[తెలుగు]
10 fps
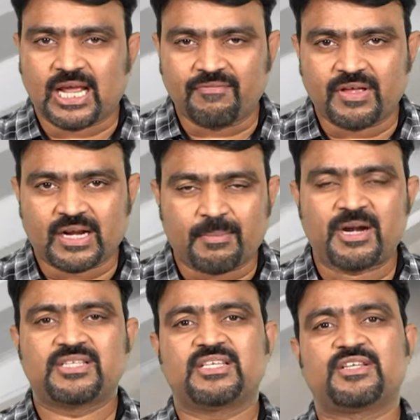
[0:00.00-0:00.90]
ఎన్వి
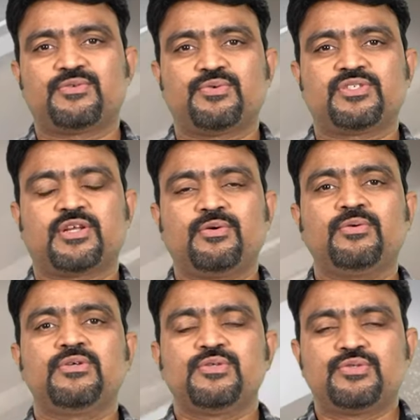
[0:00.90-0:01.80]
రమణ చేసిన సూచనను
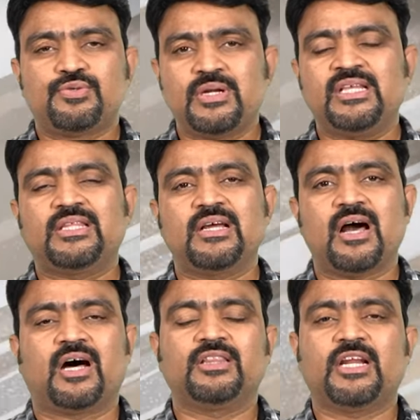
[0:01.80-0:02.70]
సున్నితంగా
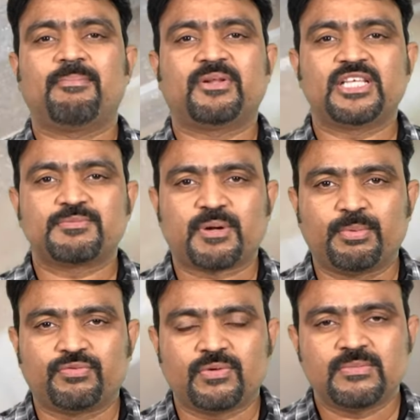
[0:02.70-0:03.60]
ఆంధ్రప్రదేశ్
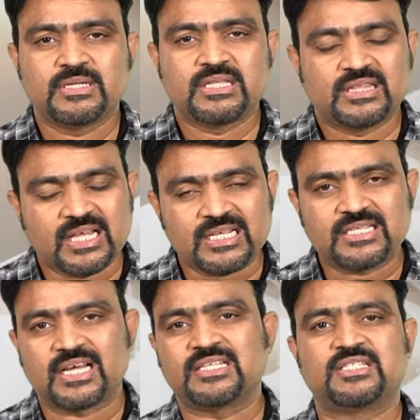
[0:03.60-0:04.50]
ప్రభుత్వం
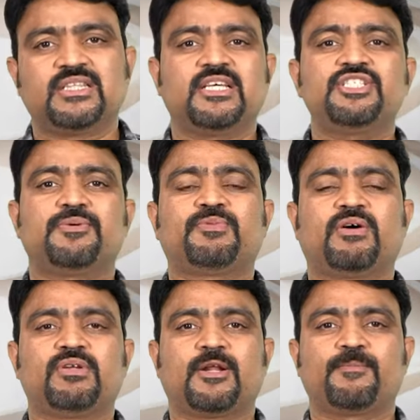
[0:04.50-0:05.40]
తిరస్కరించింది అని చెప్తా
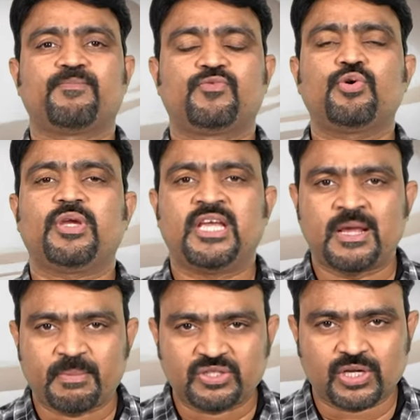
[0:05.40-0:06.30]
ఉన్నారు సో ఈ
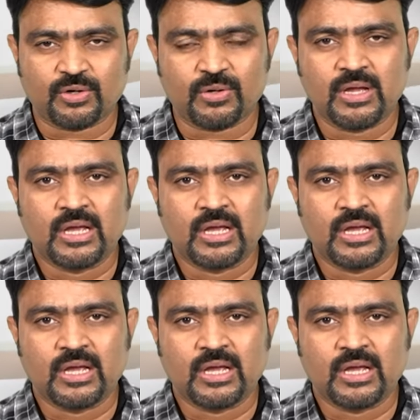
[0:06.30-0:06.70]
నేపథ్యంలో